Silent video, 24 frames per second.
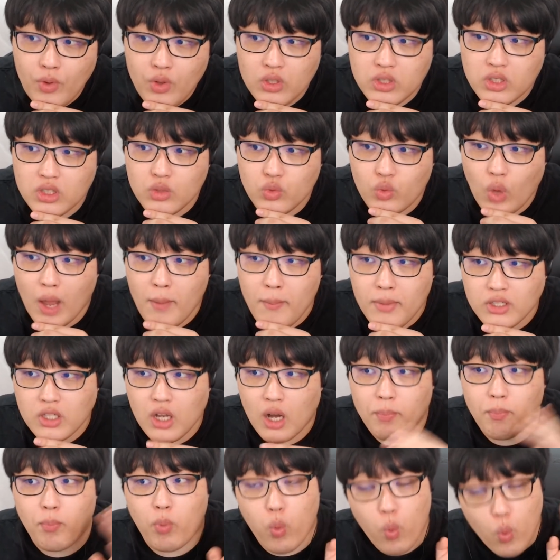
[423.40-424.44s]
쓴 퇴마사가
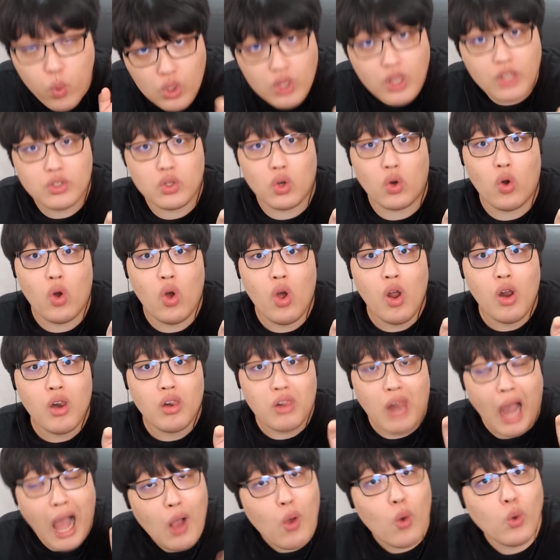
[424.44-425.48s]
봉인해서
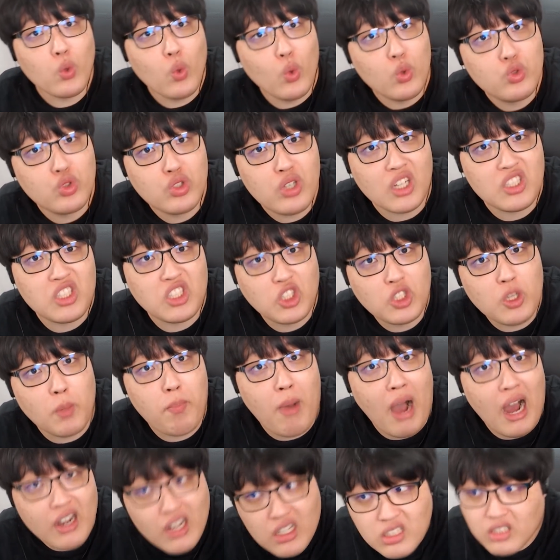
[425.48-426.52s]
라고 녹수기가 직접
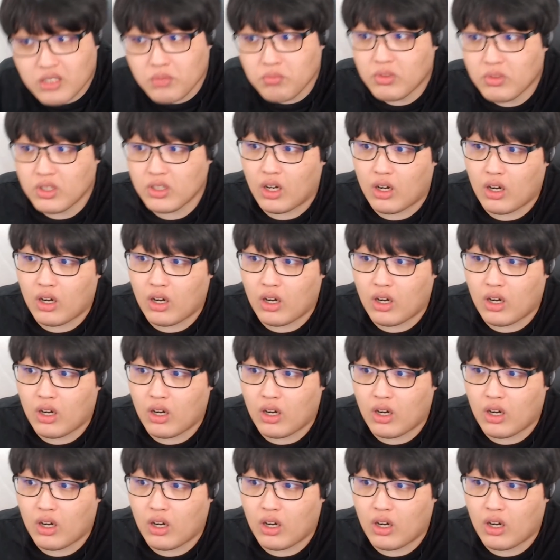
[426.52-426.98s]
말했습니다